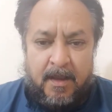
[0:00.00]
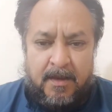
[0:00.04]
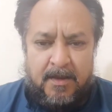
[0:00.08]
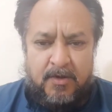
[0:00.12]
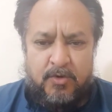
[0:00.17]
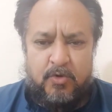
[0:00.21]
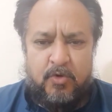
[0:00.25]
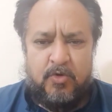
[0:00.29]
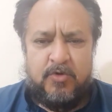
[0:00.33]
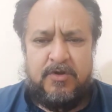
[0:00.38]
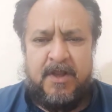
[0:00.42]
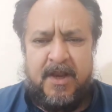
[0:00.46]
ये
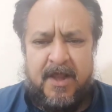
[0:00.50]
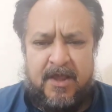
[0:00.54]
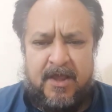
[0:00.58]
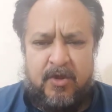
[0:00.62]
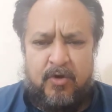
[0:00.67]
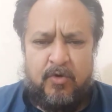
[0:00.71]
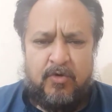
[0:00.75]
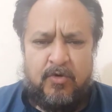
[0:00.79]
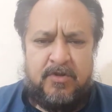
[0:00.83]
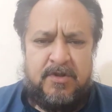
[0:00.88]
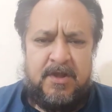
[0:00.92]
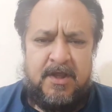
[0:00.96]
दो तरह
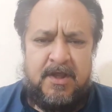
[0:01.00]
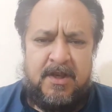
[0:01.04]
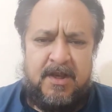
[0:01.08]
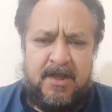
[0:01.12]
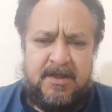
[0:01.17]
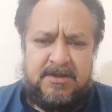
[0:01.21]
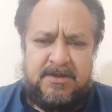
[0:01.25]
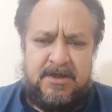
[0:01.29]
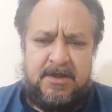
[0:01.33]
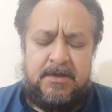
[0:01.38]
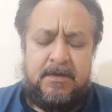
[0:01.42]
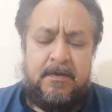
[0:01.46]
की होती है
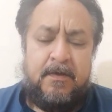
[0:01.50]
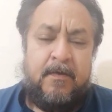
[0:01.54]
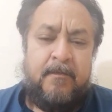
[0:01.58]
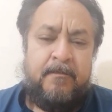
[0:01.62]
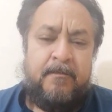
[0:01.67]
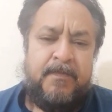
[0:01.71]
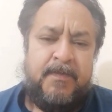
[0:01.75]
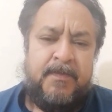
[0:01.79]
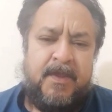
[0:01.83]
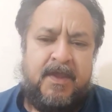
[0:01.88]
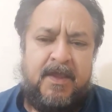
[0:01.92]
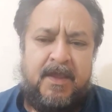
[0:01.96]
नाजरीन
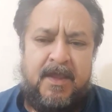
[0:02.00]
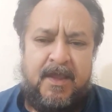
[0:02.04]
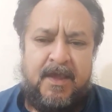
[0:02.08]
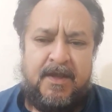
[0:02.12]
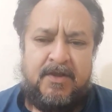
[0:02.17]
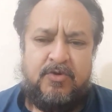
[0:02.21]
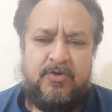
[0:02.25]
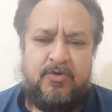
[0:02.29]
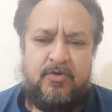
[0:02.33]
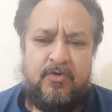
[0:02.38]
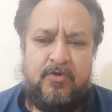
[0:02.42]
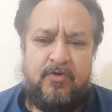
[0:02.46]

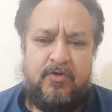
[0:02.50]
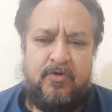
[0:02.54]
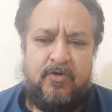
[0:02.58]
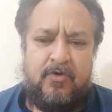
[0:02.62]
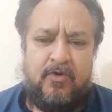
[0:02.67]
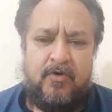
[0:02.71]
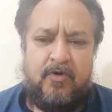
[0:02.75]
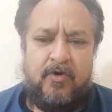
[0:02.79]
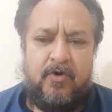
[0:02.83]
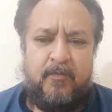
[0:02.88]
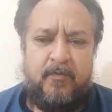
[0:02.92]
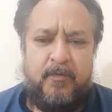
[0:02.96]
एक तो
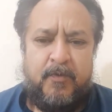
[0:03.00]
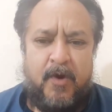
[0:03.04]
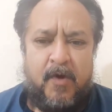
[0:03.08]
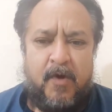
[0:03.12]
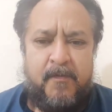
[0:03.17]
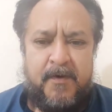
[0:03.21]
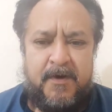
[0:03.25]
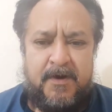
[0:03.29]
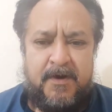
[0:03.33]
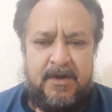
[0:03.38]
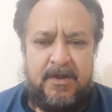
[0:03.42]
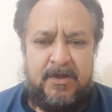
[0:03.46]

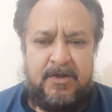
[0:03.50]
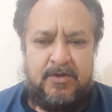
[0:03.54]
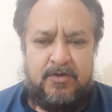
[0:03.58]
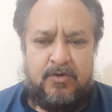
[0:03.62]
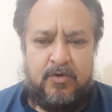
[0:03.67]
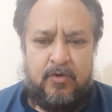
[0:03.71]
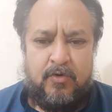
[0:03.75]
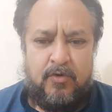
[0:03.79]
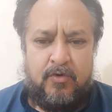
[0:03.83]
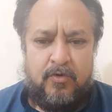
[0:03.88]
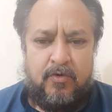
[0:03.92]
प्रॉपर्टी जो